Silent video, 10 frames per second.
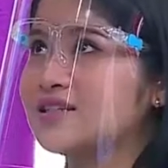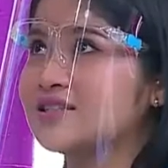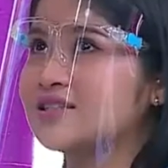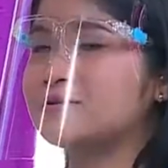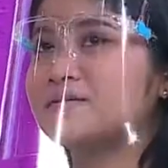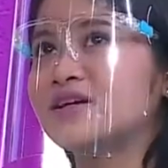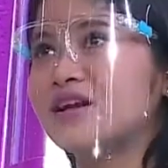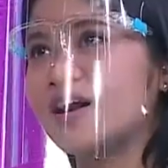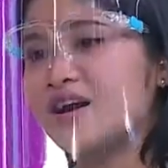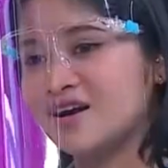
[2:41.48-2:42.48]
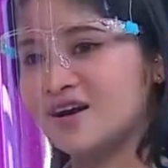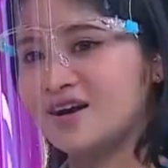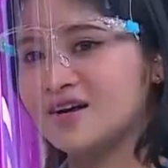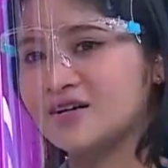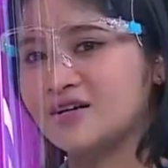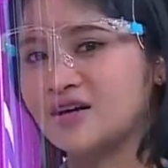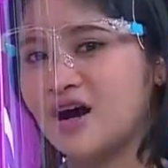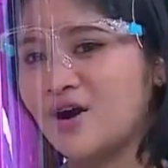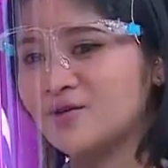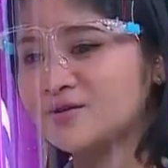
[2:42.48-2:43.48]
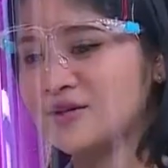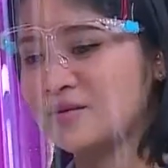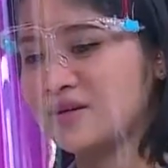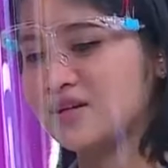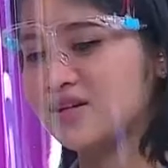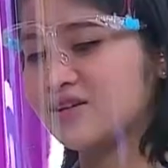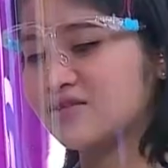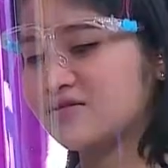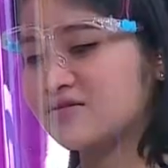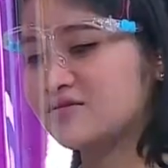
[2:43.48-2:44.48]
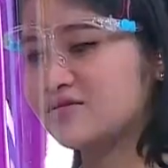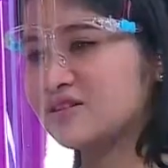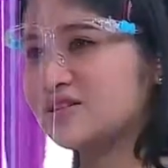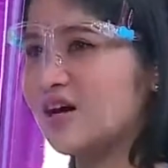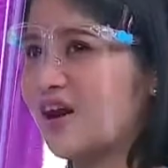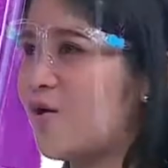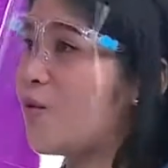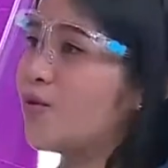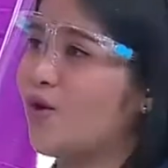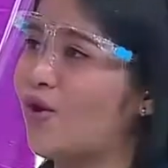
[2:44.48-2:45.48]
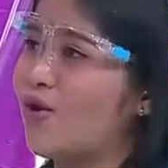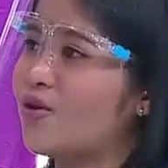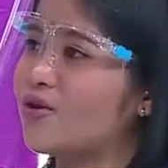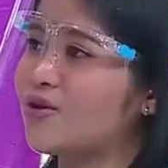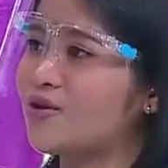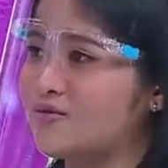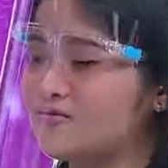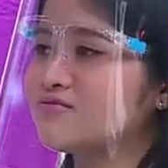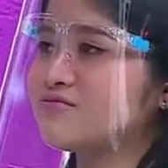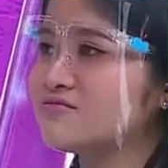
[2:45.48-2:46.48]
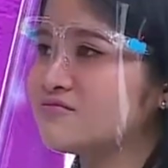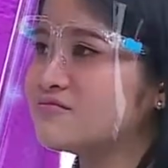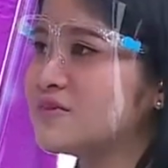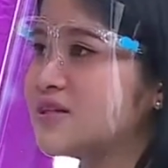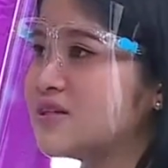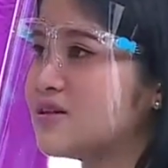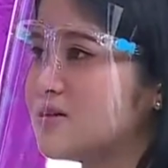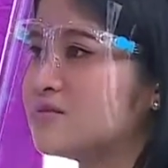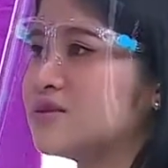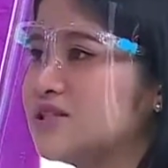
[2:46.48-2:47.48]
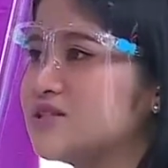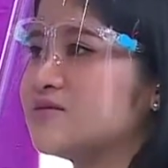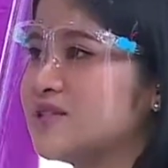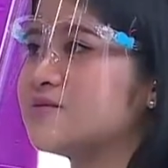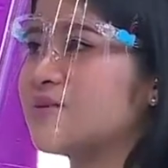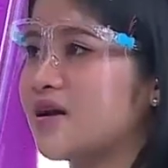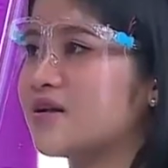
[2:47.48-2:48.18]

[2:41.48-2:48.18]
sebenarnya hmm. uh, aku sama Dedi tuh jarang ngobrol hmm. jarang lebih diem dieman